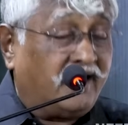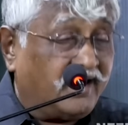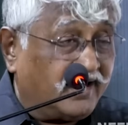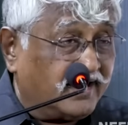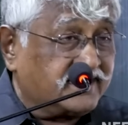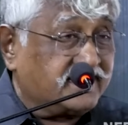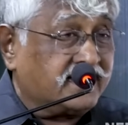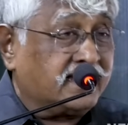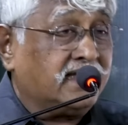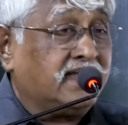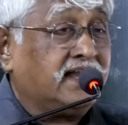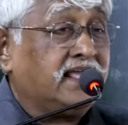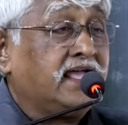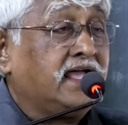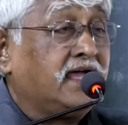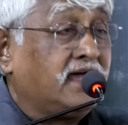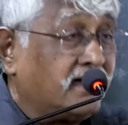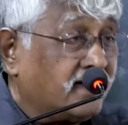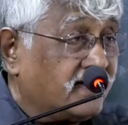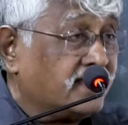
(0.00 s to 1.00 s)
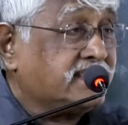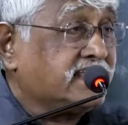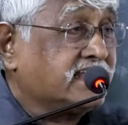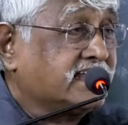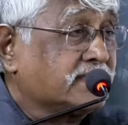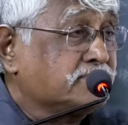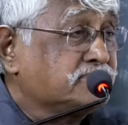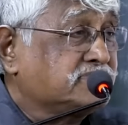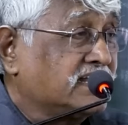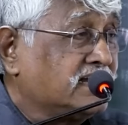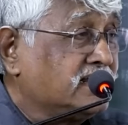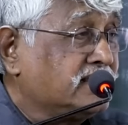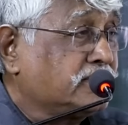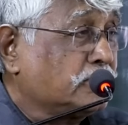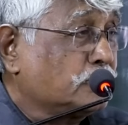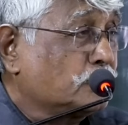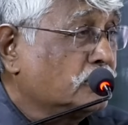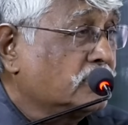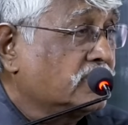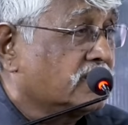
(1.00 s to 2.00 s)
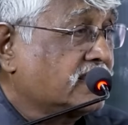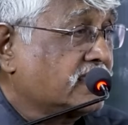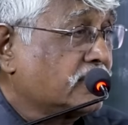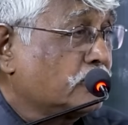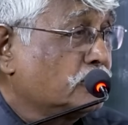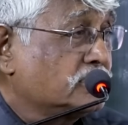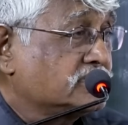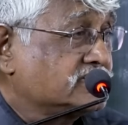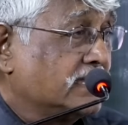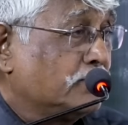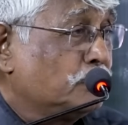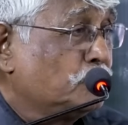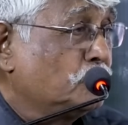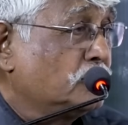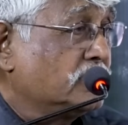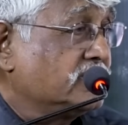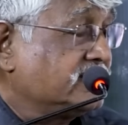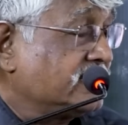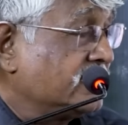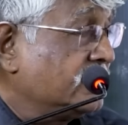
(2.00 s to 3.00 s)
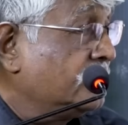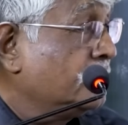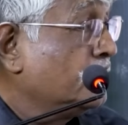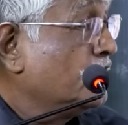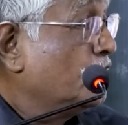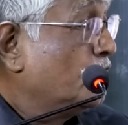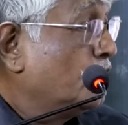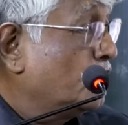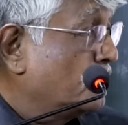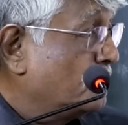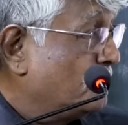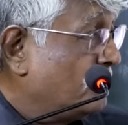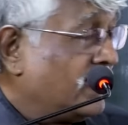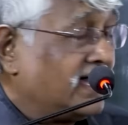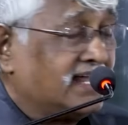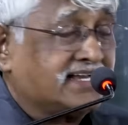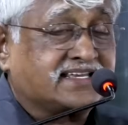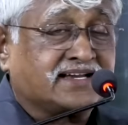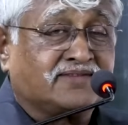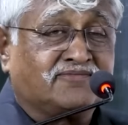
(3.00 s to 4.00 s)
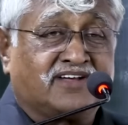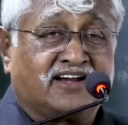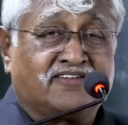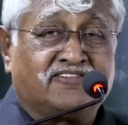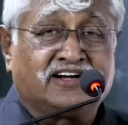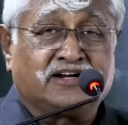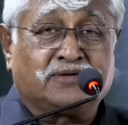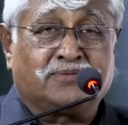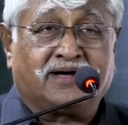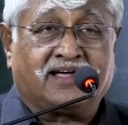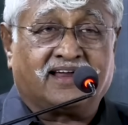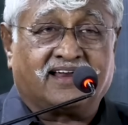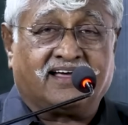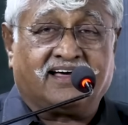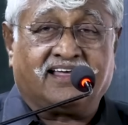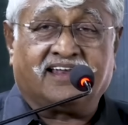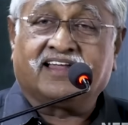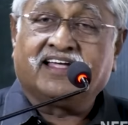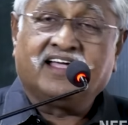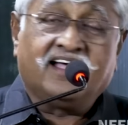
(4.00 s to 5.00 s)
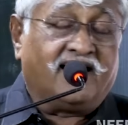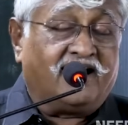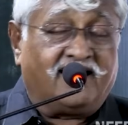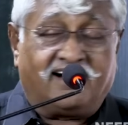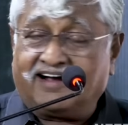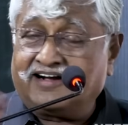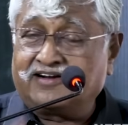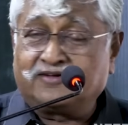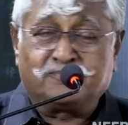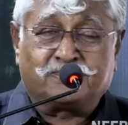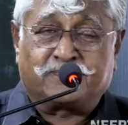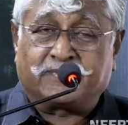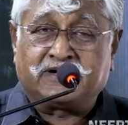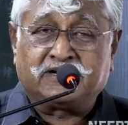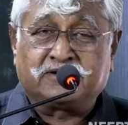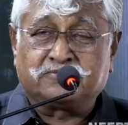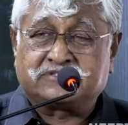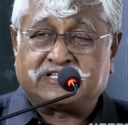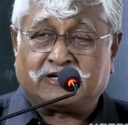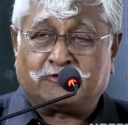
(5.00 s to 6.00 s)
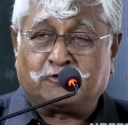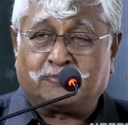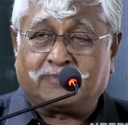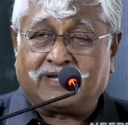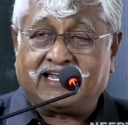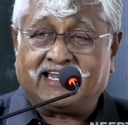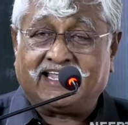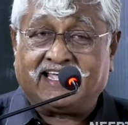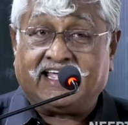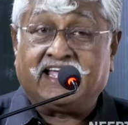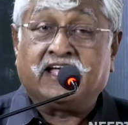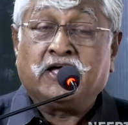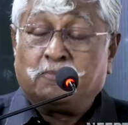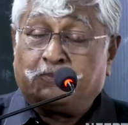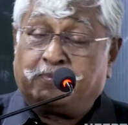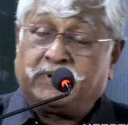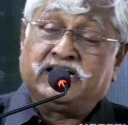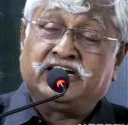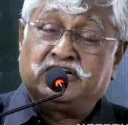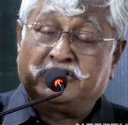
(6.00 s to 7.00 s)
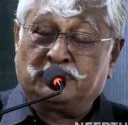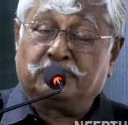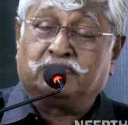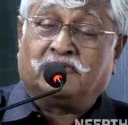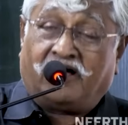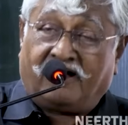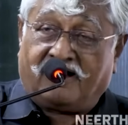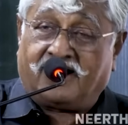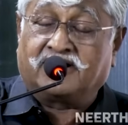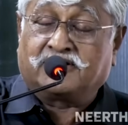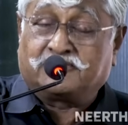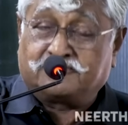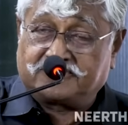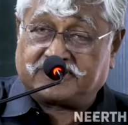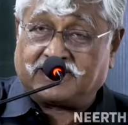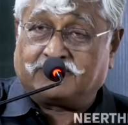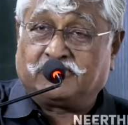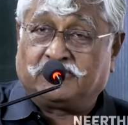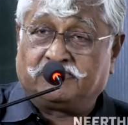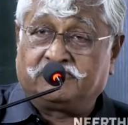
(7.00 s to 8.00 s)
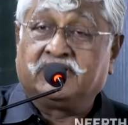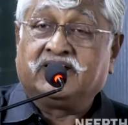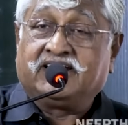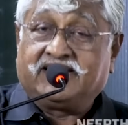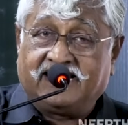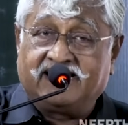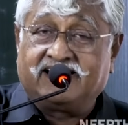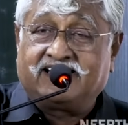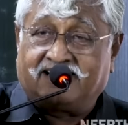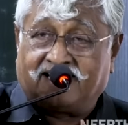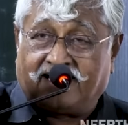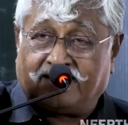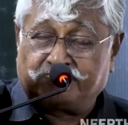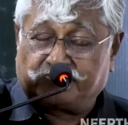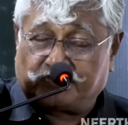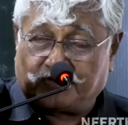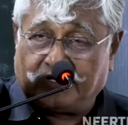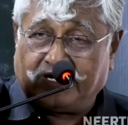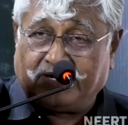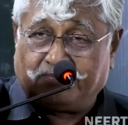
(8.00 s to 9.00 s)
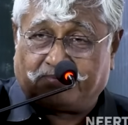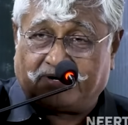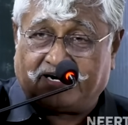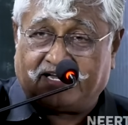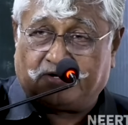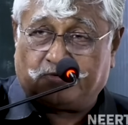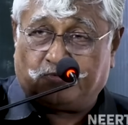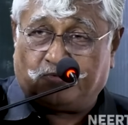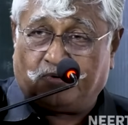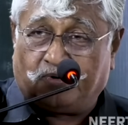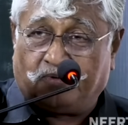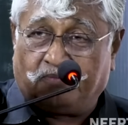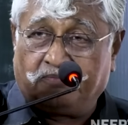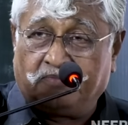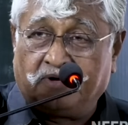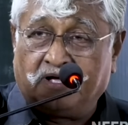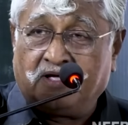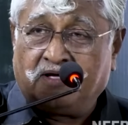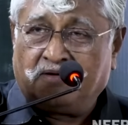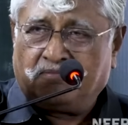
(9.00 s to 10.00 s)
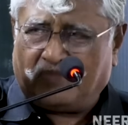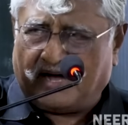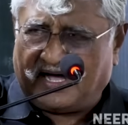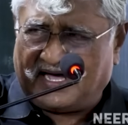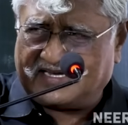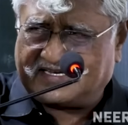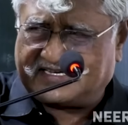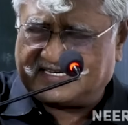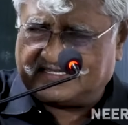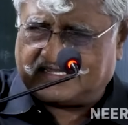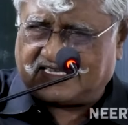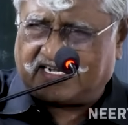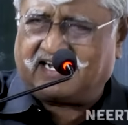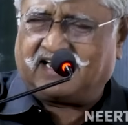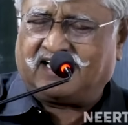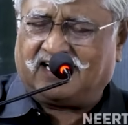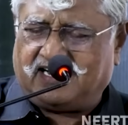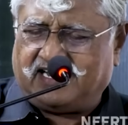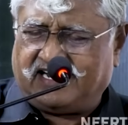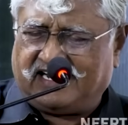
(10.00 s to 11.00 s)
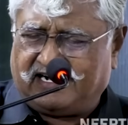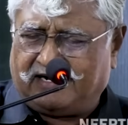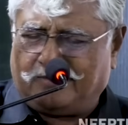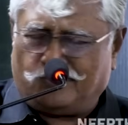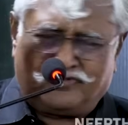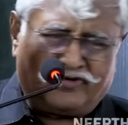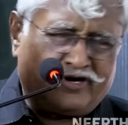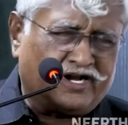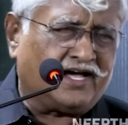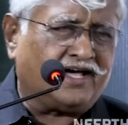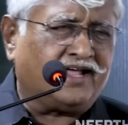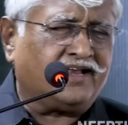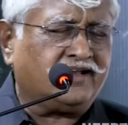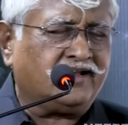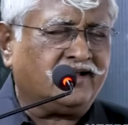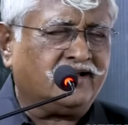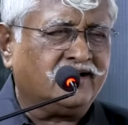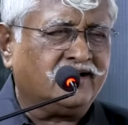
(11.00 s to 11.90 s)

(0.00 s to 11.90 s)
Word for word: ஆண்களே ஆதிக்கம் செலுத்தி கொண்டிருக்கிற ஒரு சமூகத்தில் ஒரு மாற்றம் வர வேண்டுமானால் ஆணும் பெண்ணும் சமம் அல்ல பெண்ணும் ஆணும் சமம் என்று நாம் சொல்லி பழகுவோம் மாற்றுத்திறனாளிகள் முன்னால்